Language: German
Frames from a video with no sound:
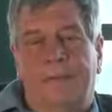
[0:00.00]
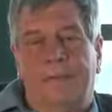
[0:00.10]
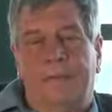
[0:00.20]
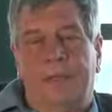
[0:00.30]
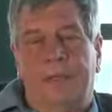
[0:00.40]

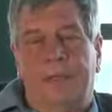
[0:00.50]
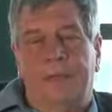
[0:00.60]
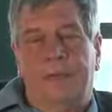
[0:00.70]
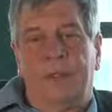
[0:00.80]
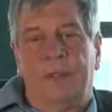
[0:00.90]
meiner
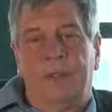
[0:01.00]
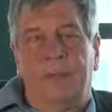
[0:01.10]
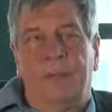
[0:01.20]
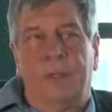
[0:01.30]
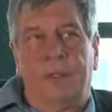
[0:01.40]
Erinnerung nach
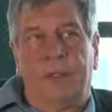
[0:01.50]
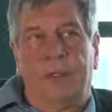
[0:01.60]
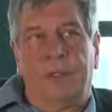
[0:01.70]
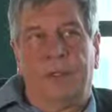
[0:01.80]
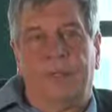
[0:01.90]

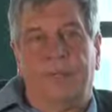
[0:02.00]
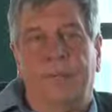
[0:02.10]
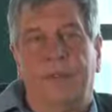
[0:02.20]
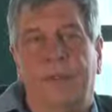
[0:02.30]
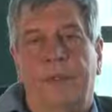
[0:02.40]
Repubblica,
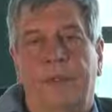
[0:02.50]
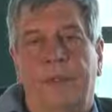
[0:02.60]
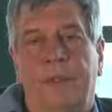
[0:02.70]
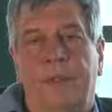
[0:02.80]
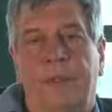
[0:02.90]

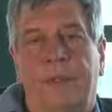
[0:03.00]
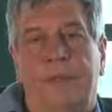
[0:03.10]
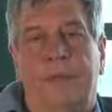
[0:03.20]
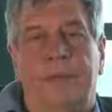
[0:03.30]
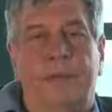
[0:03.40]

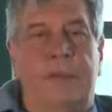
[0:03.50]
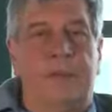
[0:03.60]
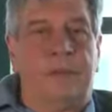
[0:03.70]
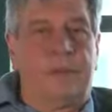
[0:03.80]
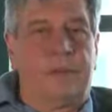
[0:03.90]
also
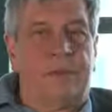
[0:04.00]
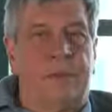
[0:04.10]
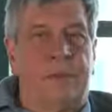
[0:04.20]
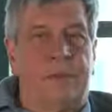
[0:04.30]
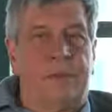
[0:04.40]
die zu
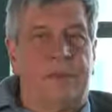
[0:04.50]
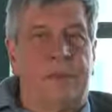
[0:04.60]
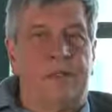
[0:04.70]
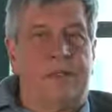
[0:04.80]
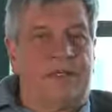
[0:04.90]
den
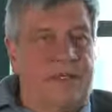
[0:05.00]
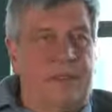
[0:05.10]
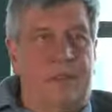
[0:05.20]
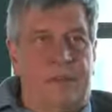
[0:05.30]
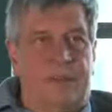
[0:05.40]

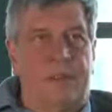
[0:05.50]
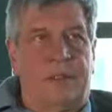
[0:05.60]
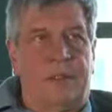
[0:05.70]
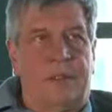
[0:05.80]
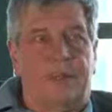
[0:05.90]
angesehenen
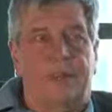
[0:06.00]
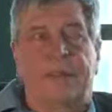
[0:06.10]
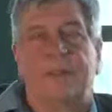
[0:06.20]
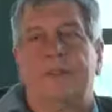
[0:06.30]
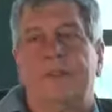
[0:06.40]
italienischen
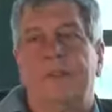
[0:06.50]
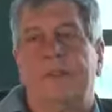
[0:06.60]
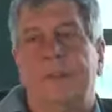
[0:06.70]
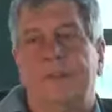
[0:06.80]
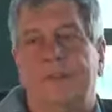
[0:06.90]
Zeitungen
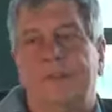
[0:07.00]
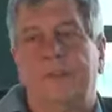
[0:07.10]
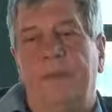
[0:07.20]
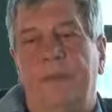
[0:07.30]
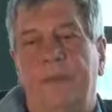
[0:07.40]
zählt.
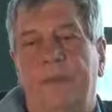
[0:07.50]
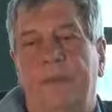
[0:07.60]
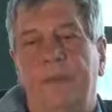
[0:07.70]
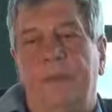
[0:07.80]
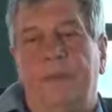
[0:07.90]

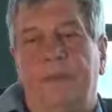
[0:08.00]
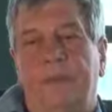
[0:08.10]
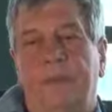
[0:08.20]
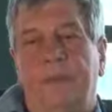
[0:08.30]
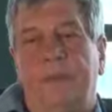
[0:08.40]

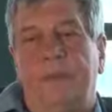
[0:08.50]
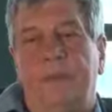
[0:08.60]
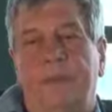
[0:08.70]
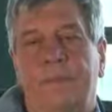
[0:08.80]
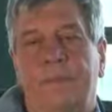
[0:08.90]
Und
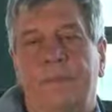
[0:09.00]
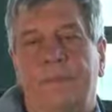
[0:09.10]
äh,